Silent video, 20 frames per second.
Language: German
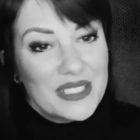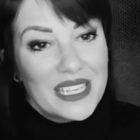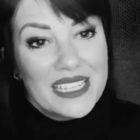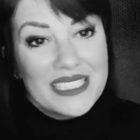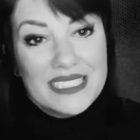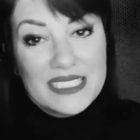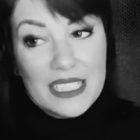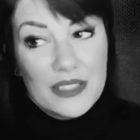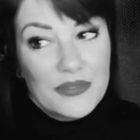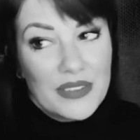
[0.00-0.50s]
Da
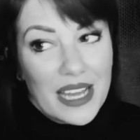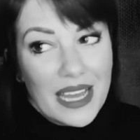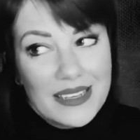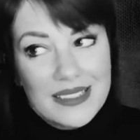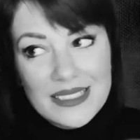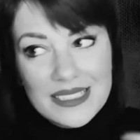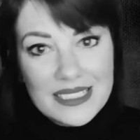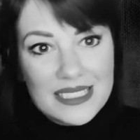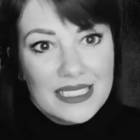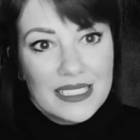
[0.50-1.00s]
hatte ich einfach
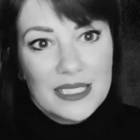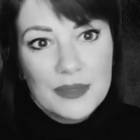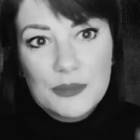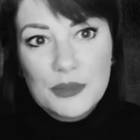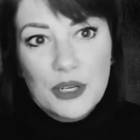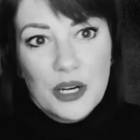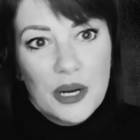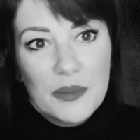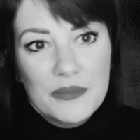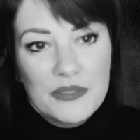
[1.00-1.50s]
andere Dinge im
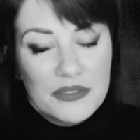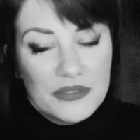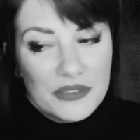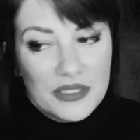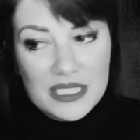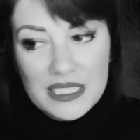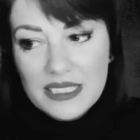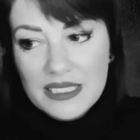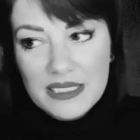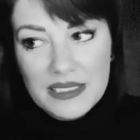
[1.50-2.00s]
Kopf,
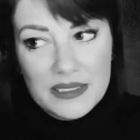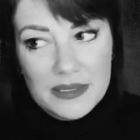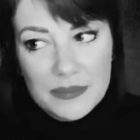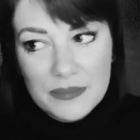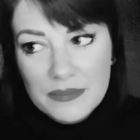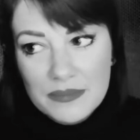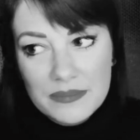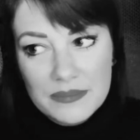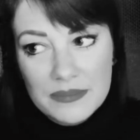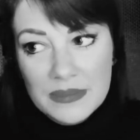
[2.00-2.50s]
wie
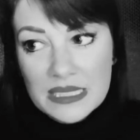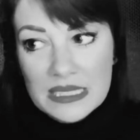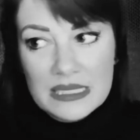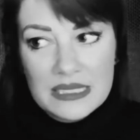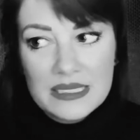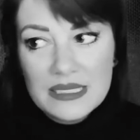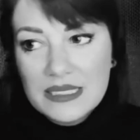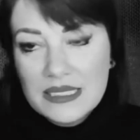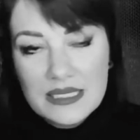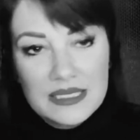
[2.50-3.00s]
ähm,
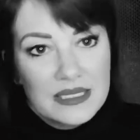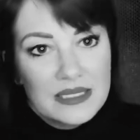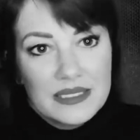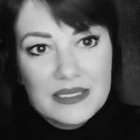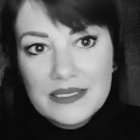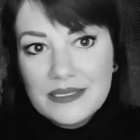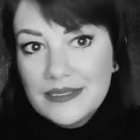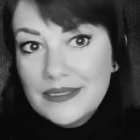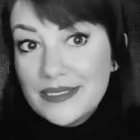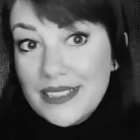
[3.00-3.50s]

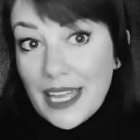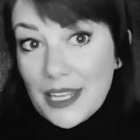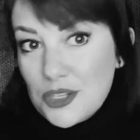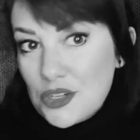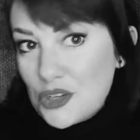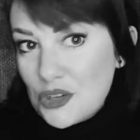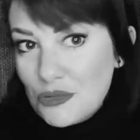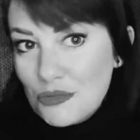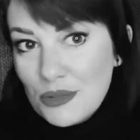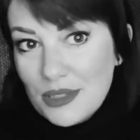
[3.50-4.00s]

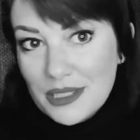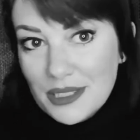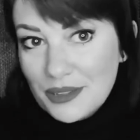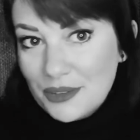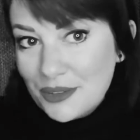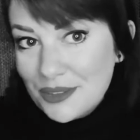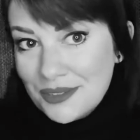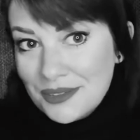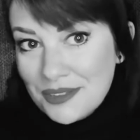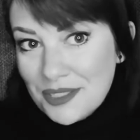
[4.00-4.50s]
Tanzschule
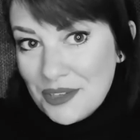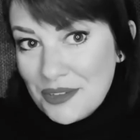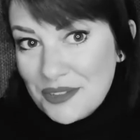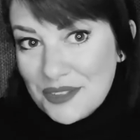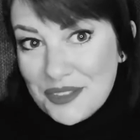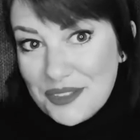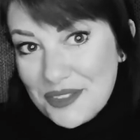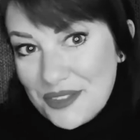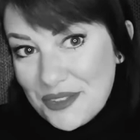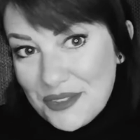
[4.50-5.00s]
und
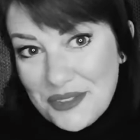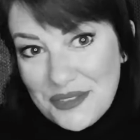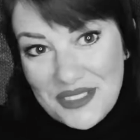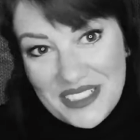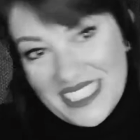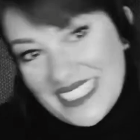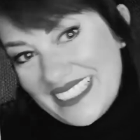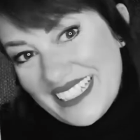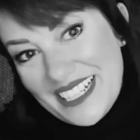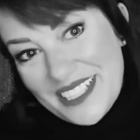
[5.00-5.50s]
Jungs und so, wie
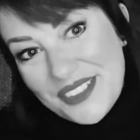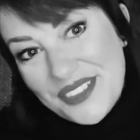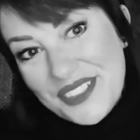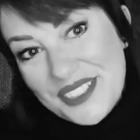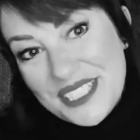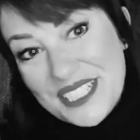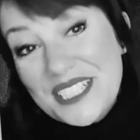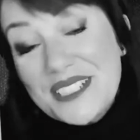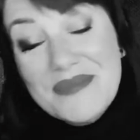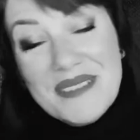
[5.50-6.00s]
das halt so
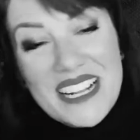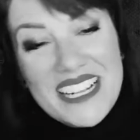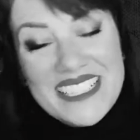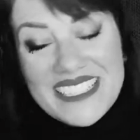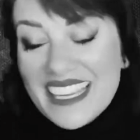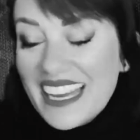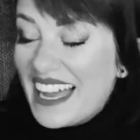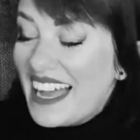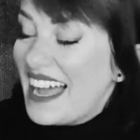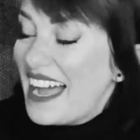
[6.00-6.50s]
ist in dem
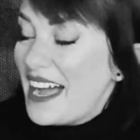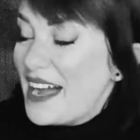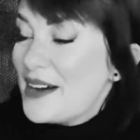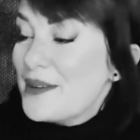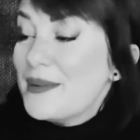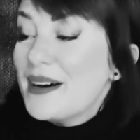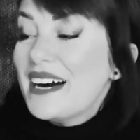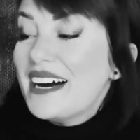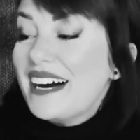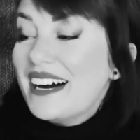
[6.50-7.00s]
Alter.
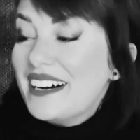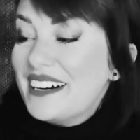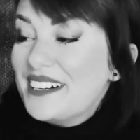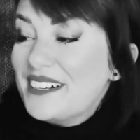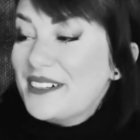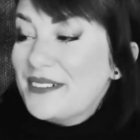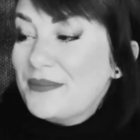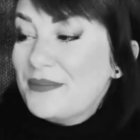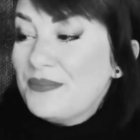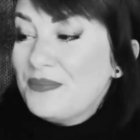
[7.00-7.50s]

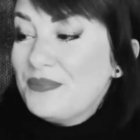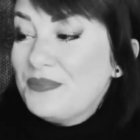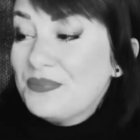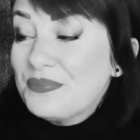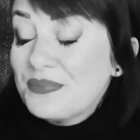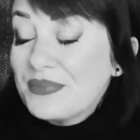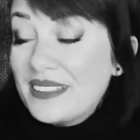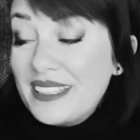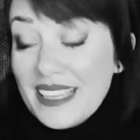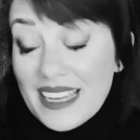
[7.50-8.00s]
Aber ähm,
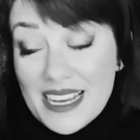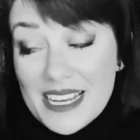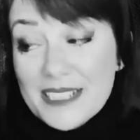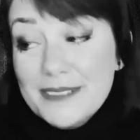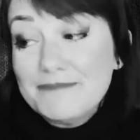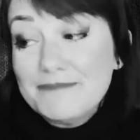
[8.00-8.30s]
ja,